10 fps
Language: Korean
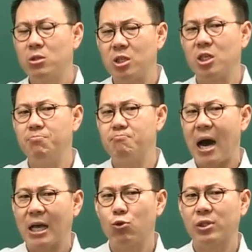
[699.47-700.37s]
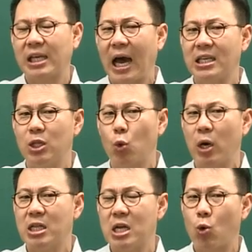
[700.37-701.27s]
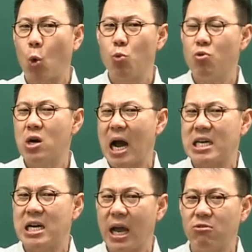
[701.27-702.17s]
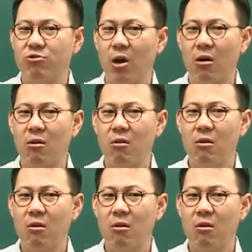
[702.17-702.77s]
지금 만으로 4년 동안 공문 강의를 했고요.